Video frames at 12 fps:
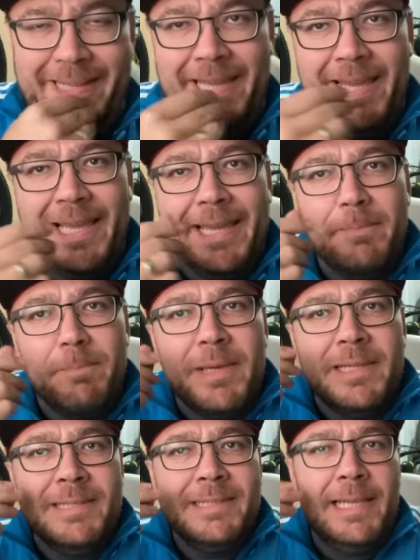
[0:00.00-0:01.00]
¿Qué
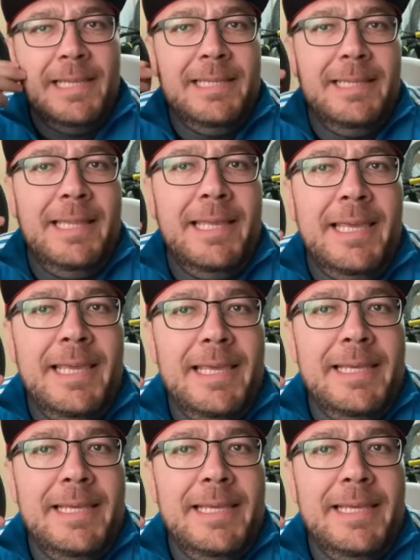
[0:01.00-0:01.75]
pensáis de qué